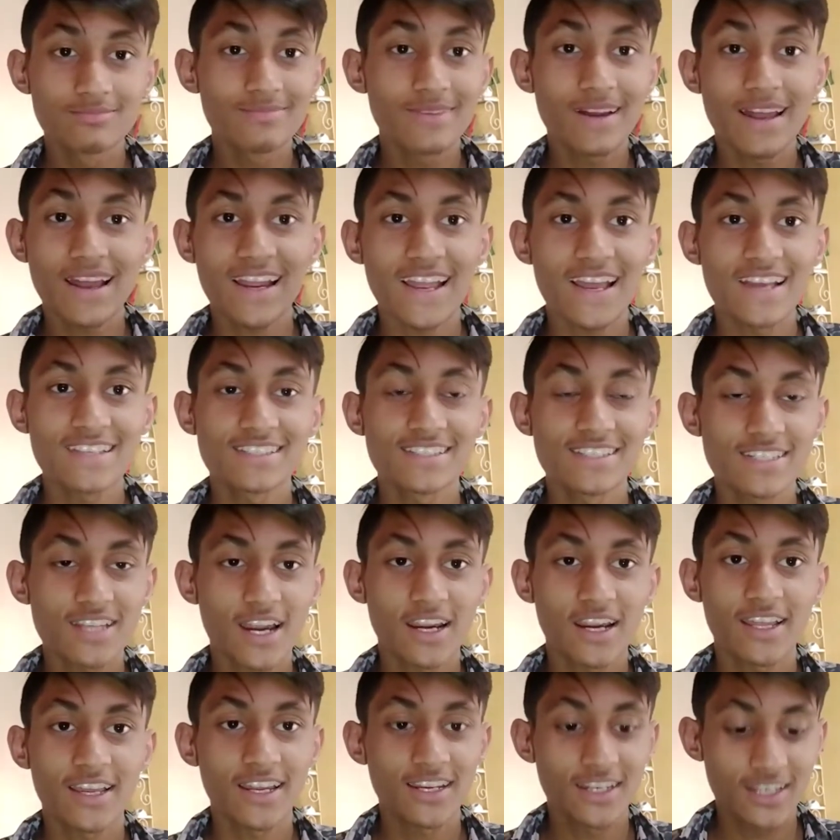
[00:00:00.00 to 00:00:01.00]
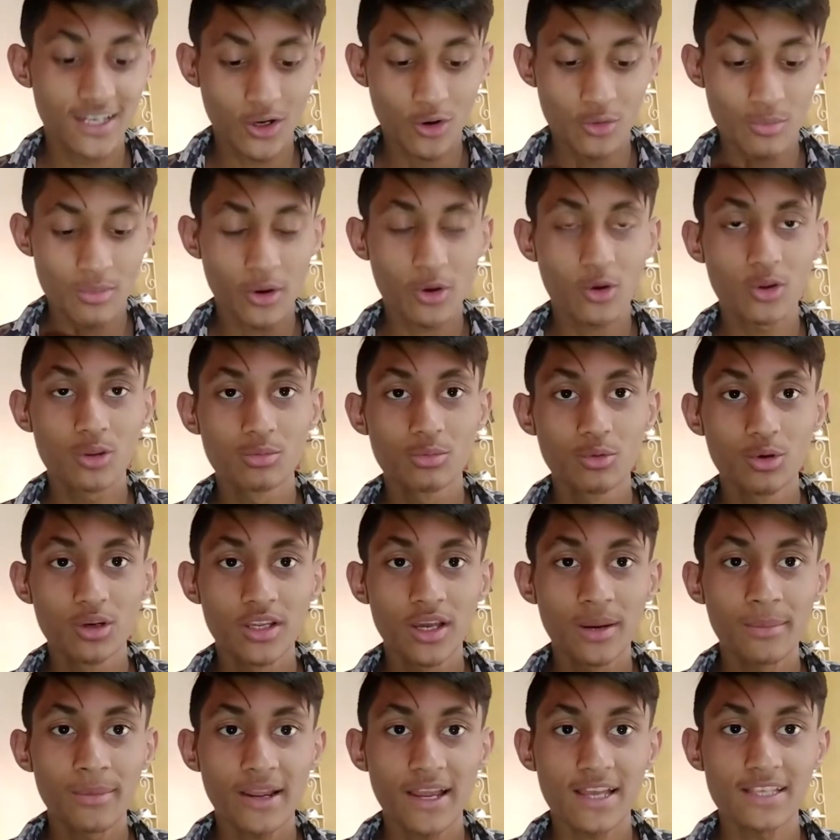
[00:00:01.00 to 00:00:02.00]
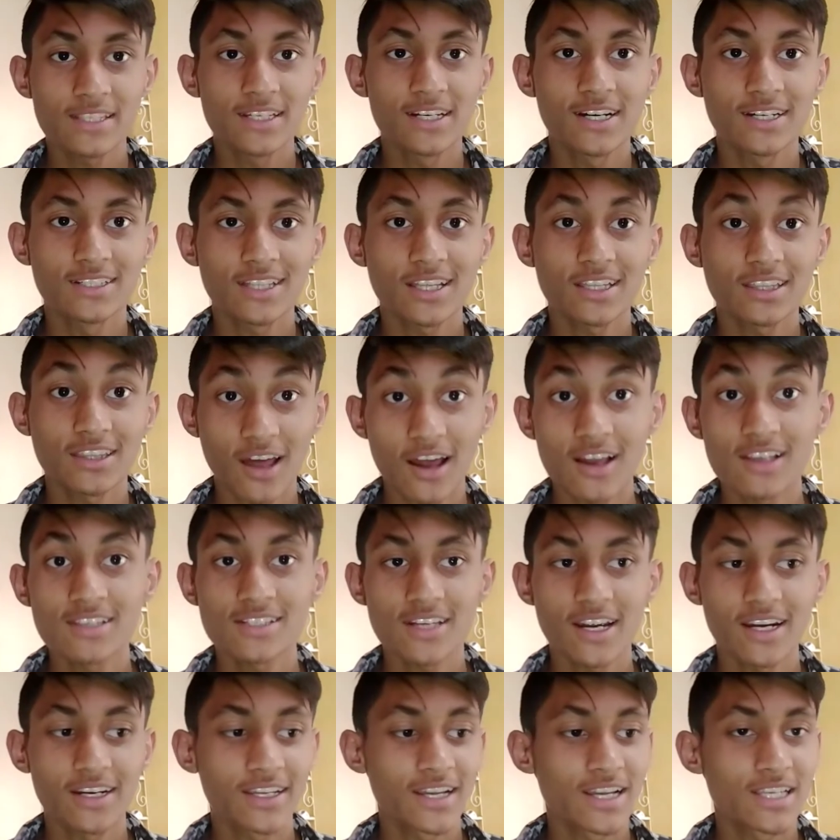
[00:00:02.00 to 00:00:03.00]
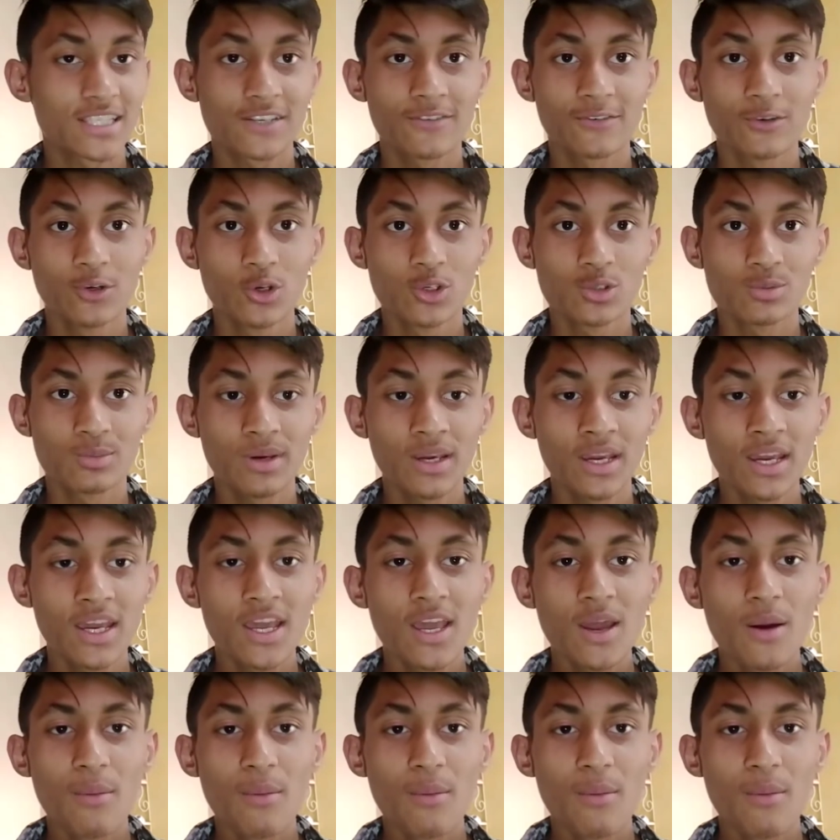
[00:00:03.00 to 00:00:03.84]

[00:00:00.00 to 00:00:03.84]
मैं कैसी स्टार्टिंग करने लगूँ मैं खुद भूल गया मैं कैसी करता था स्टार्टिंग ऐसी वीडियोस में